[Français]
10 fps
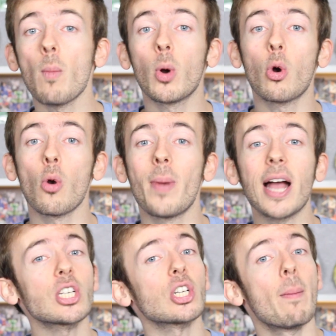manqueront le
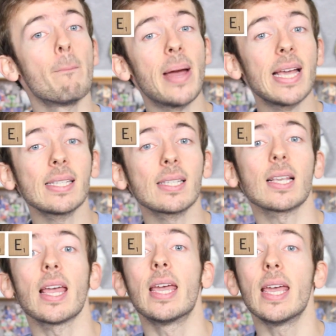match, Bess
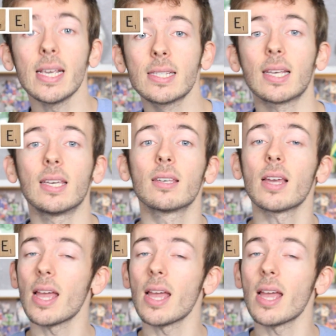et Esri